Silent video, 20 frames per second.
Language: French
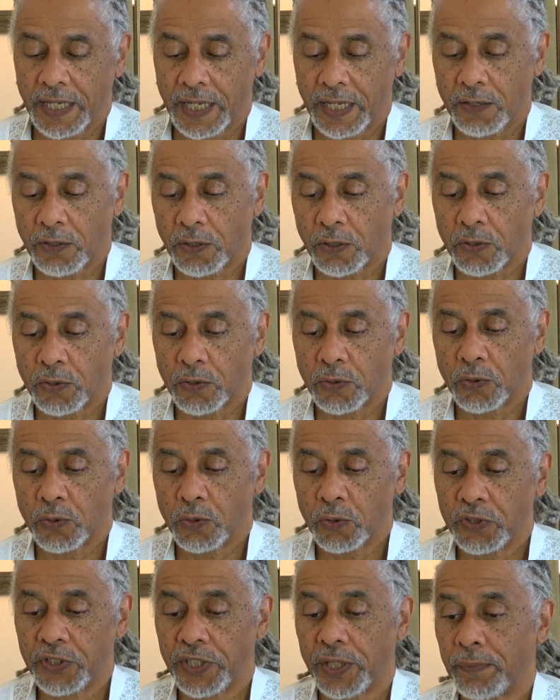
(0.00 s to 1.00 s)
Alors,
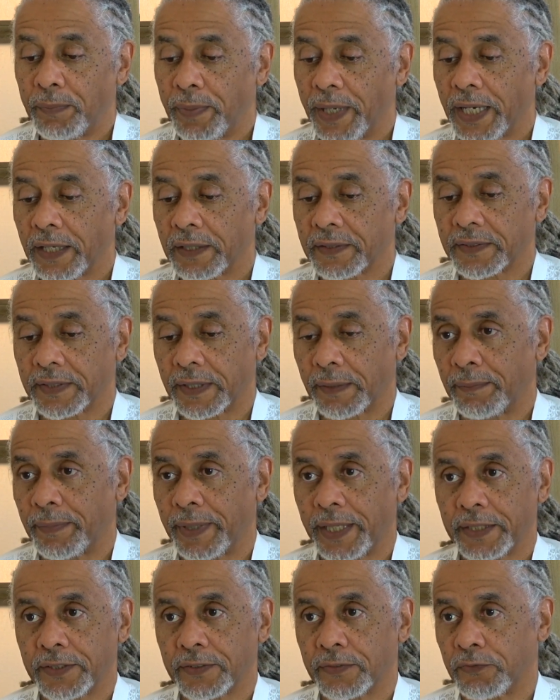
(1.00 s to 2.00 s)
au départ, ça
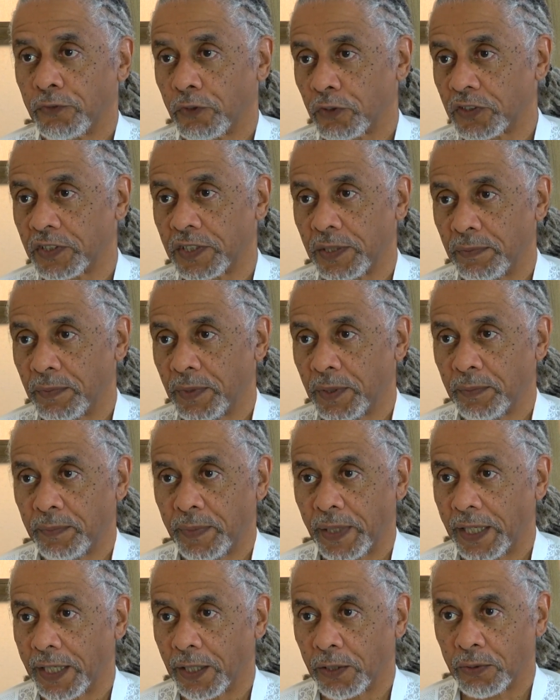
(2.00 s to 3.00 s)
passe forcément
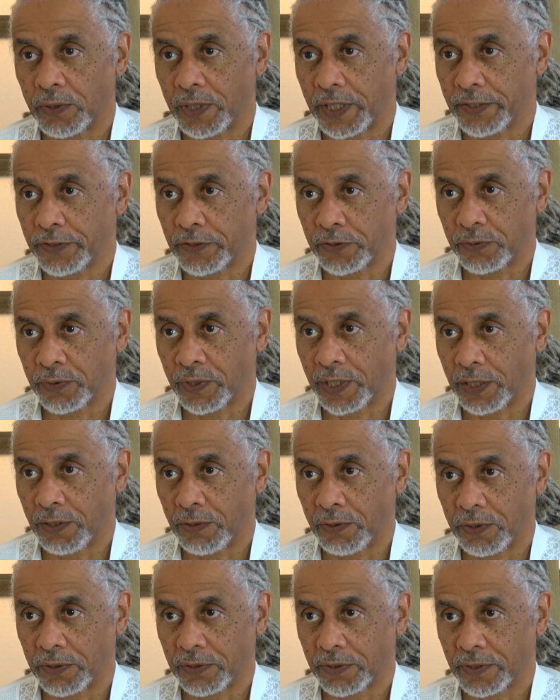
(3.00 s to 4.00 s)
par la relation à mm.
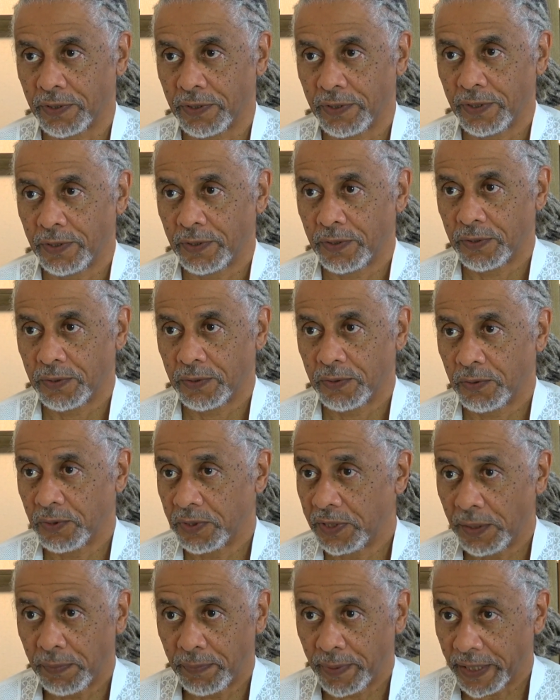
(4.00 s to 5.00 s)
l'autre. Au
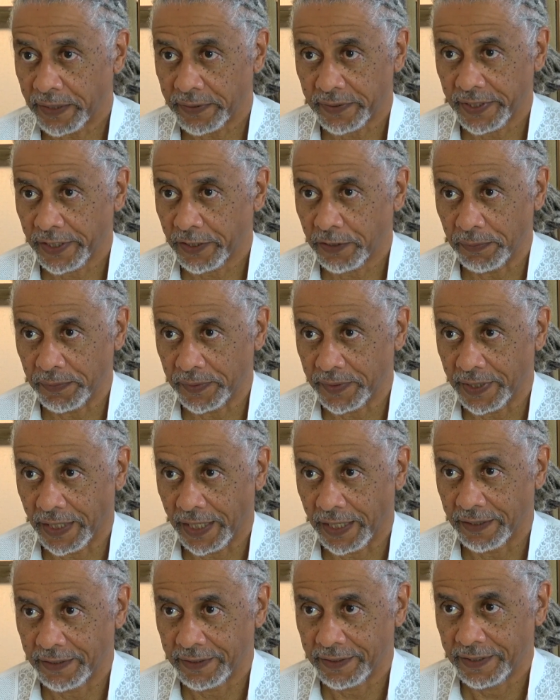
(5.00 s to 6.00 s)
départ, c'est comme
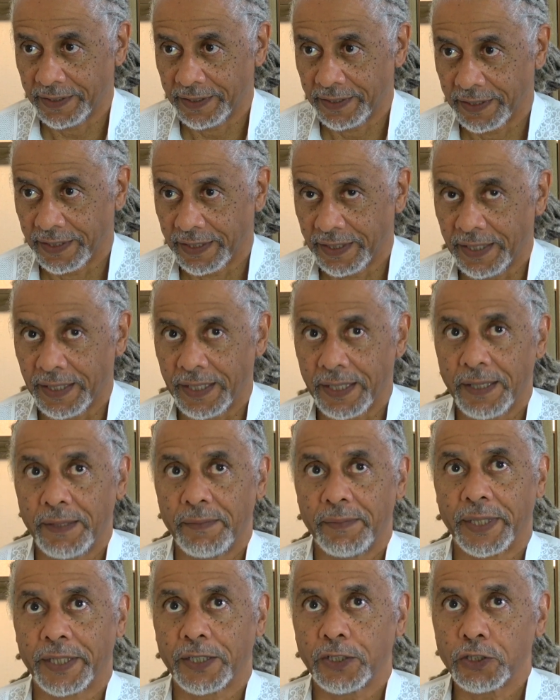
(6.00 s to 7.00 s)
ça.
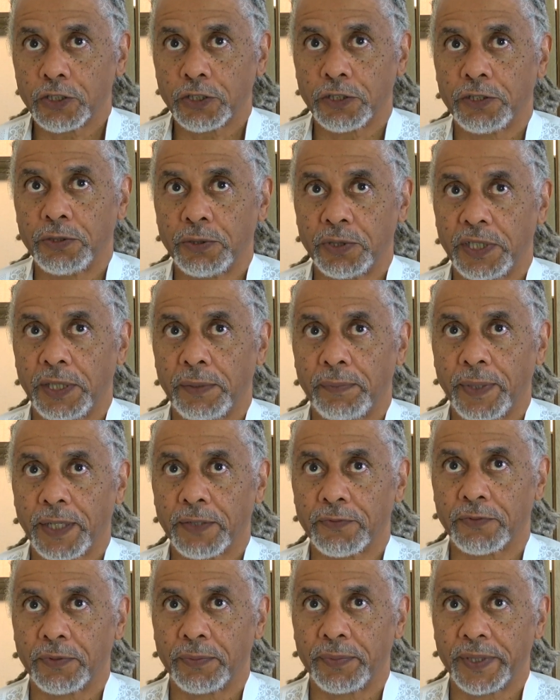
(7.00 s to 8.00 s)
Mais quand j'ai dit au départ,
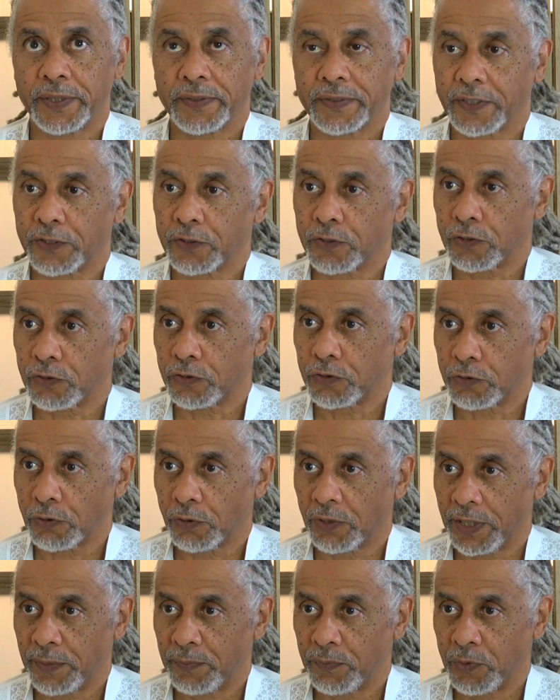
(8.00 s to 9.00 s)
il faut bien s'entendre sur
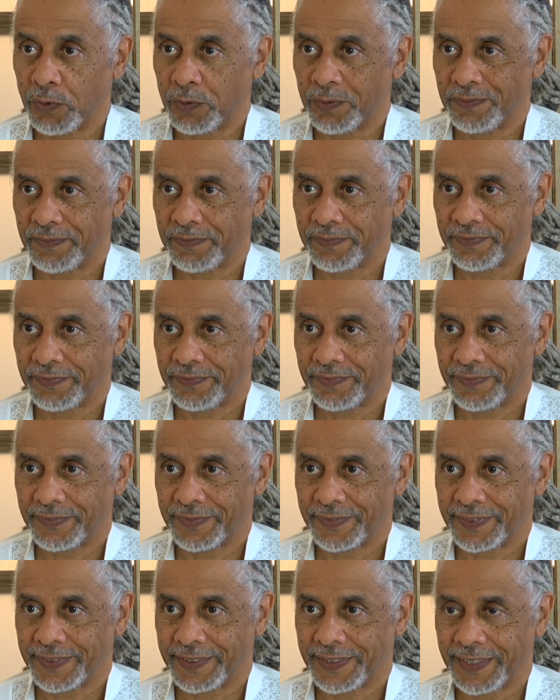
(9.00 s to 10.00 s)
les mots.
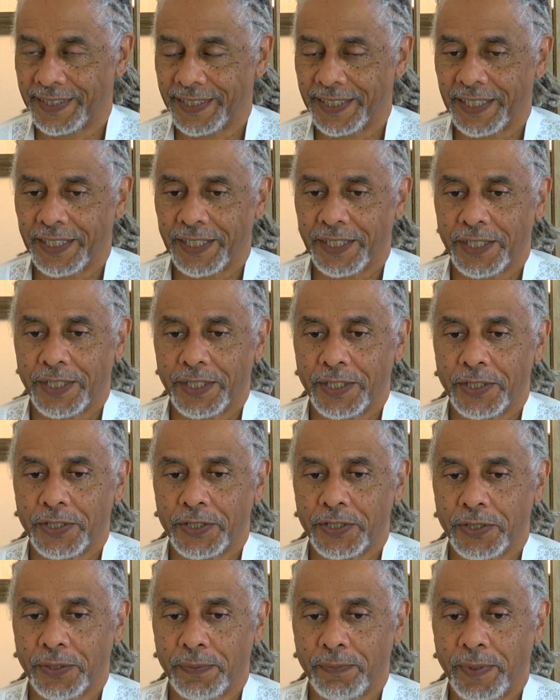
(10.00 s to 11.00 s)

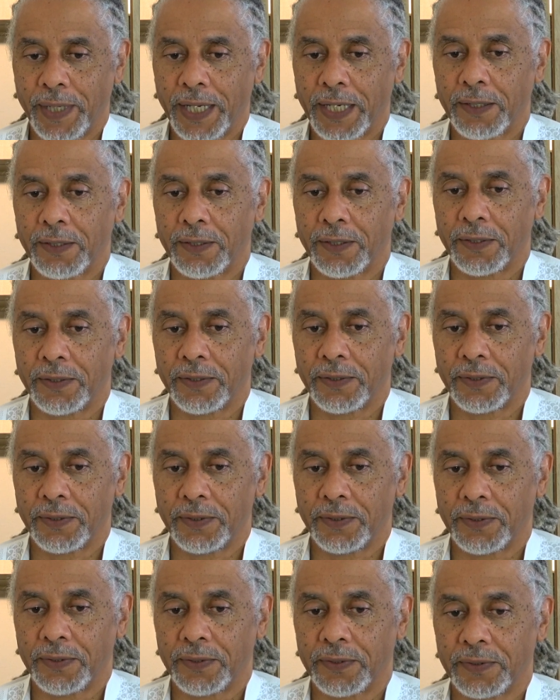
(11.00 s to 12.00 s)
Je parle, euh,
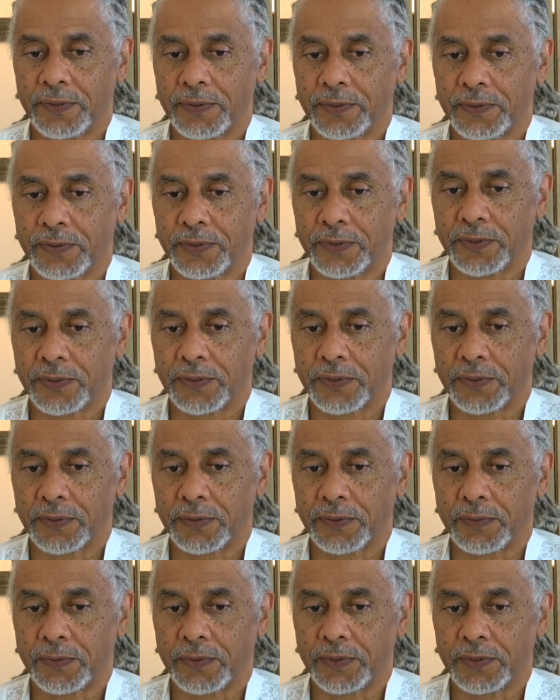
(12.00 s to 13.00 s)

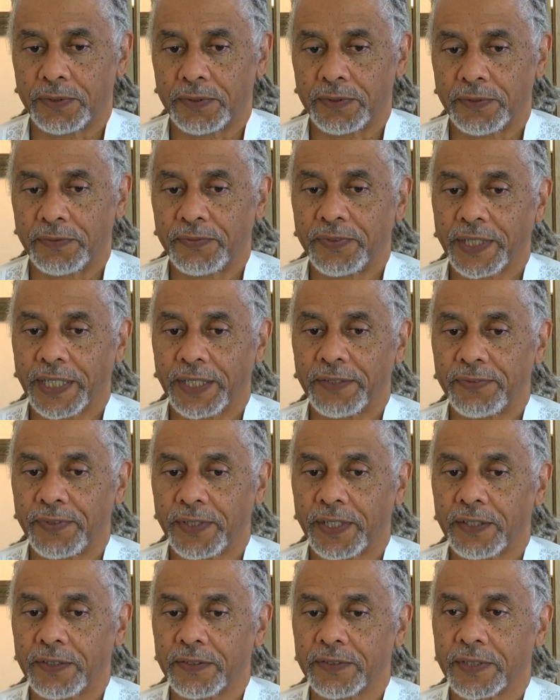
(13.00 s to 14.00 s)
je fais
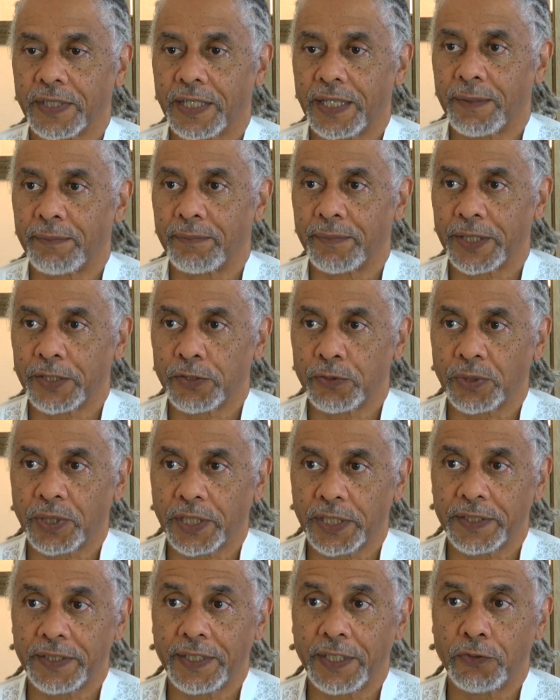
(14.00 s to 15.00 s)
référence à la
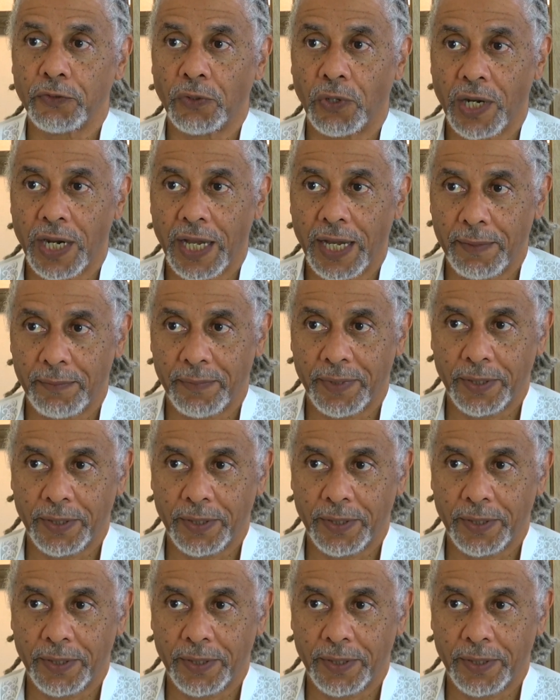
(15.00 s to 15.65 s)
maturité de l'âme.